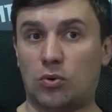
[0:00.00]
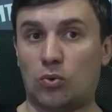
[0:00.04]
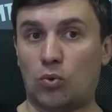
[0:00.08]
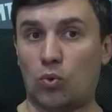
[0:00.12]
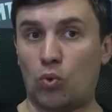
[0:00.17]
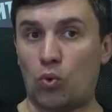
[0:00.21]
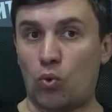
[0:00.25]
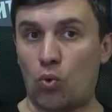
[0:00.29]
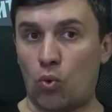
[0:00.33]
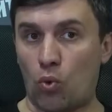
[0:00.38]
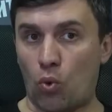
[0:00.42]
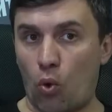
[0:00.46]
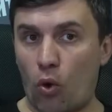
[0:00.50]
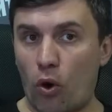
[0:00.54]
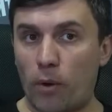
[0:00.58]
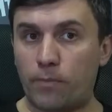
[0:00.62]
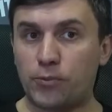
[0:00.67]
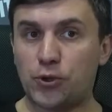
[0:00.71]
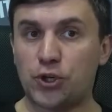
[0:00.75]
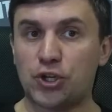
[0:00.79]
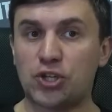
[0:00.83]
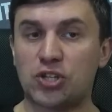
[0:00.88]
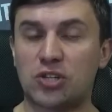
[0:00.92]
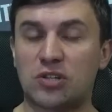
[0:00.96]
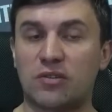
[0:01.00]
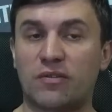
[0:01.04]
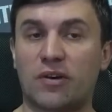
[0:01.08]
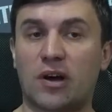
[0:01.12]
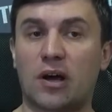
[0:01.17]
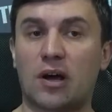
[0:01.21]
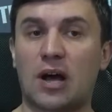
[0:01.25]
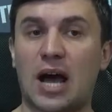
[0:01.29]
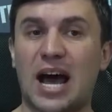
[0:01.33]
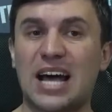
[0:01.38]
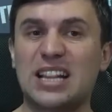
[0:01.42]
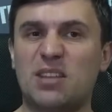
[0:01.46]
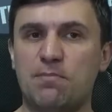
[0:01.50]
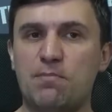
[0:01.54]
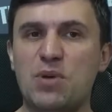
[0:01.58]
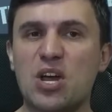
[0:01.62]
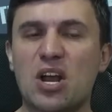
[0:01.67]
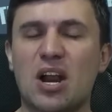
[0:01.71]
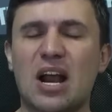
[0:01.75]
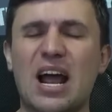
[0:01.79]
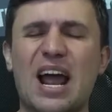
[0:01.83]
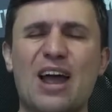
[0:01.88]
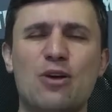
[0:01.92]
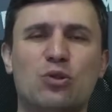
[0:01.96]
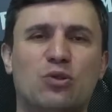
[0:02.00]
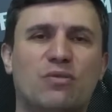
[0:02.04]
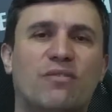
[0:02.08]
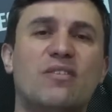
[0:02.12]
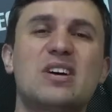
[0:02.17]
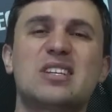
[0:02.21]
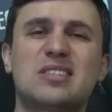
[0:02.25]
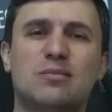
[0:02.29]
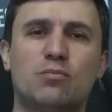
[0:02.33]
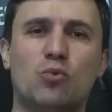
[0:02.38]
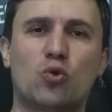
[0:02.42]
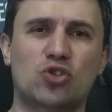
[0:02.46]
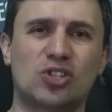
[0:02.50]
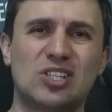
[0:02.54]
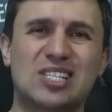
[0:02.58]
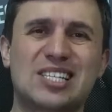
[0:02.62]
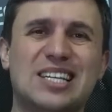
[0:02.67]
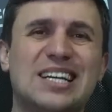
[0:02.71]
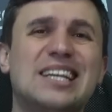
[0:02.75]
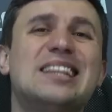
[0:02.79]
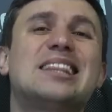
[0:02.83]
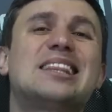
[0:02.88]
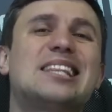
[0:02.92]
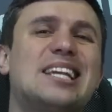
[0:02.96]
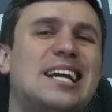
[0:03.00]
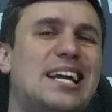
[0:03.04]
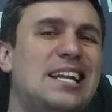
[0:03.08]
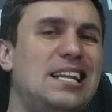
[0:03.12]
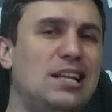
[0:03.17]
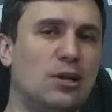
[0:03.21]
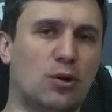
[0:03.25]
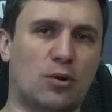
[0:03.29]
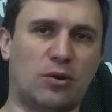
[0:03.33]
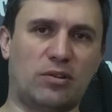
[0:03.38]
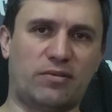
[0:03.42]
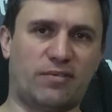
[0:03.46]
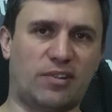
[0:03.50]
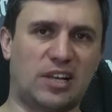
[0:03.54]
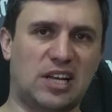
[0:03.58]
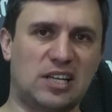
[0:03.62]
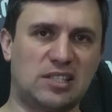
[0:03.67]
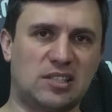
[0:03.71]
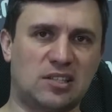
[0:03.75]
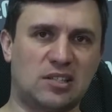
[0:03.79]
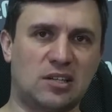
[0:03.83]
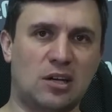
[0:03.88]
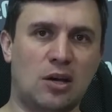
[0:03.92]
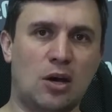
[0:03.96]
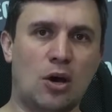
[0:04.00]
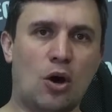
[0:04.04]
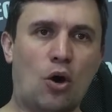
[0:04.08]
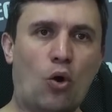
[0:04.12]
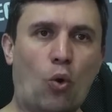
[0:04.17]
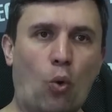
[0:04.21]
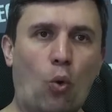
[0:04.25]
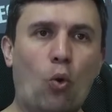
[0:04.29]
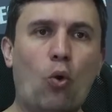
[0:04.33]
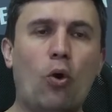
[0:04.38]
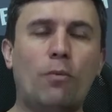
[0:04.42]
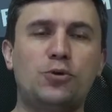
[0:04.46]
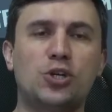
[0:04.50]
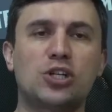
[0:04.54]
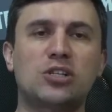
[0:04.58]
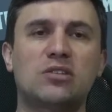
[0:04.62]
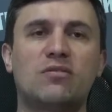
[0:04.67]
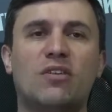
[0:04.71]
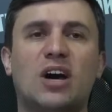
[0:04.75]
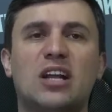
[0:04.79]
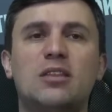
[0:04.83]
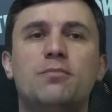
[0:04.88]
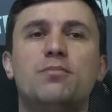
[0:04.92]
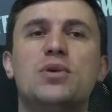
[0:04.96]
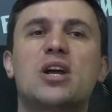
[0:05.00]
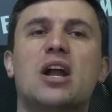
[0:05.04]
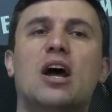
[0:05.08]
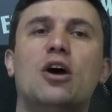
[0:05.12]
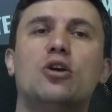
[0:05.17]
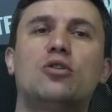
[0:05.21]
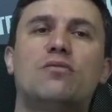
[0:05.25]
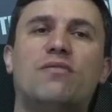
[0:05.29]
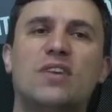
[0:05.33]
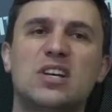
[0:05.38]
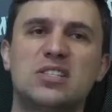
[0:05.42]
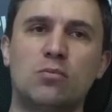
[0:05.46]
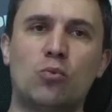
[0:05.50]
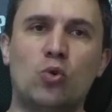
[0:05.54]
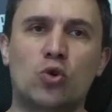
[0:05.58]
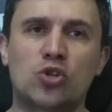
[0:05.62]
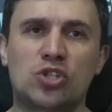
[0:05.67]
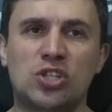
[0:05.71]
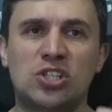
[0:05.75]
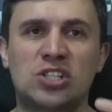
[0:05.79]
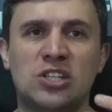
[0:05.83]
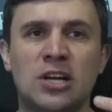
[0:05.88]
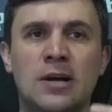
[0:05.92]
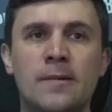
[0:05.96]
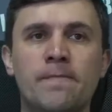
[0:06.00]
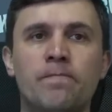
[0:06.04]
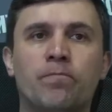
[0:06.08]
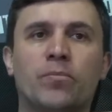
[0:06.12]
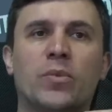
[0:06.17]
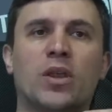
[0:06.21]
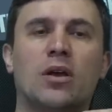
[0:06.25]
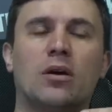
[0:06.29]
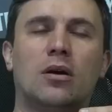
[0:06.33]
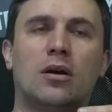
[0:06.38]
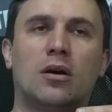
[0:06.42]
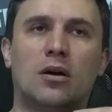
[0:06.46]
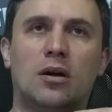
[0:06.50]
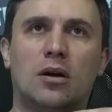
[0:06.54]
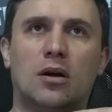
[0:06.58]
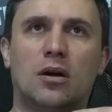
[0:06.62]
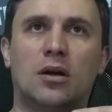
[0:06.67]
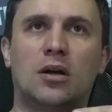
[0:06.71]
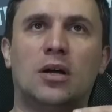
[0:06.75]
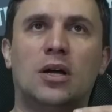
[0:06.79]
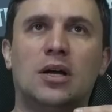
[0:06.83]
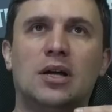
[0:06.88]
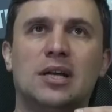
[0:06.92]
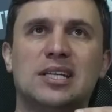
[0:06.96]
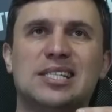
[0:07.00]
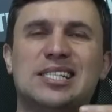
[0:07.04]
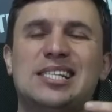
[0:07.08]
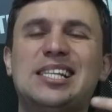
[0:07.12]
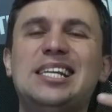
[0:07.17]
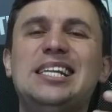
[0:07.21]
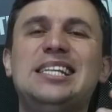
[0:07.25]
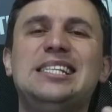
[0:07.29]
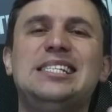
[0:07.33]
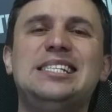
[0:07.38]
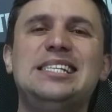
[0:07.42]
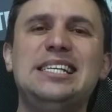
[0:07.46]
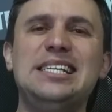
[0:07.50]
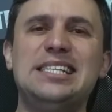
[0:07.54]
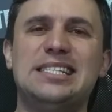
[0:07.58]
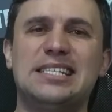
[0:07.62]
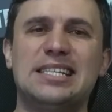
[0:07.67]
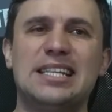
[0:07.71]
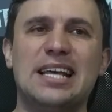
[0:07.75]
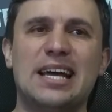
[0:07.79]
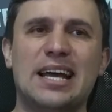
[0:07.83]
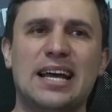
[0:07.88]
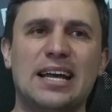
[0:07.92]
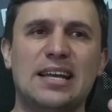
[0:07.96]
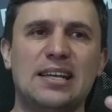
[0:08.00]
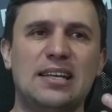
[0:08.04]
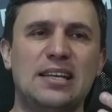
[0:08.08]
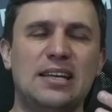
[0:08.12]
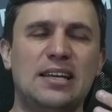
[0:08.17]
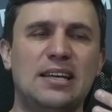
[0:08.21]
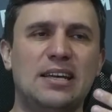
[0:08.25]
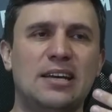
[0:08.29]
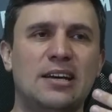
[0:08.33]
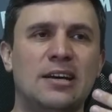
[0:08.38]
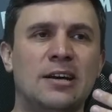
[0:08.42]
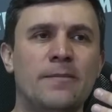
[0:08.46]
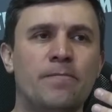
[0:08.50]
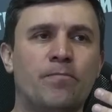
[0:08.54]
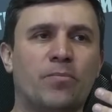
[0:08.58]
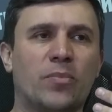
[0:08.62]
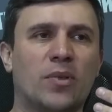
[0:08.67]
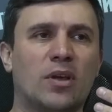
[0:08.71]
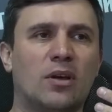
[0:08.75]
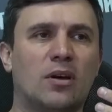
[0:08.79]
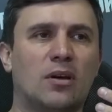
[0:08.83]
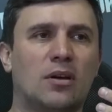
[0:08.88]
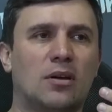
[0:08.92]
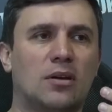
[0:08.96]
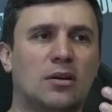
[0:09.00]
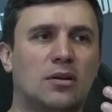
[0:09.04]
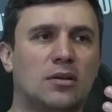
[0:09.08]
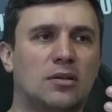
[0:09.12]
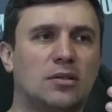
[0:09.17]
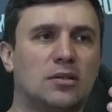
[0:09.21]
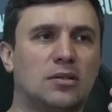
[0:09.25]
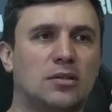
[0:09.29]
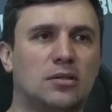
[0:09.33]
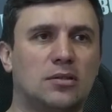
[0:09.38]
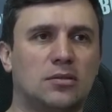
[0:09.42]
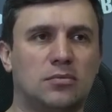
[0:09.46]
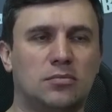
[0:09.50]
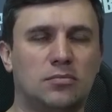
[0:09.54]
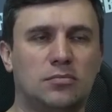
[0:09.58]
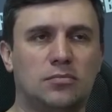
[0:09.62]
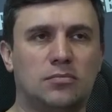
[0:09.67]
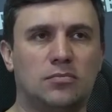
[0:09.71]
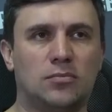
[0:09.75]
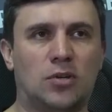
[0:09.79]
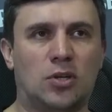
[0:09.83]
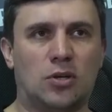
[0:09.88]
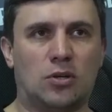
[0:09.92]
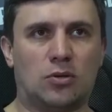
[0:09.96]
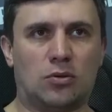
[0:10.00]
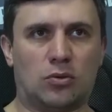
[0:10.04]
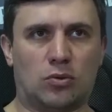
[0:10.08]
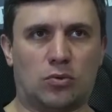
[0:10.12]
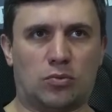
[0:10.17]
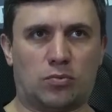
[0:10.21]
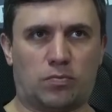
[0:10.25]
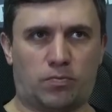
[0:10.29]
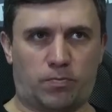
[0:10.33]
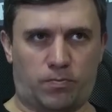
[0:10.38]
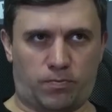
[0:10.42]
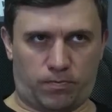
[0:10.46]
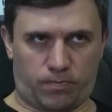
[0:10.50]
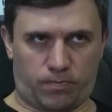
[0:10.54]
у общества отбирают возможность контролирует власть. У общества отбирают возможность э, следить, да, и э, ну,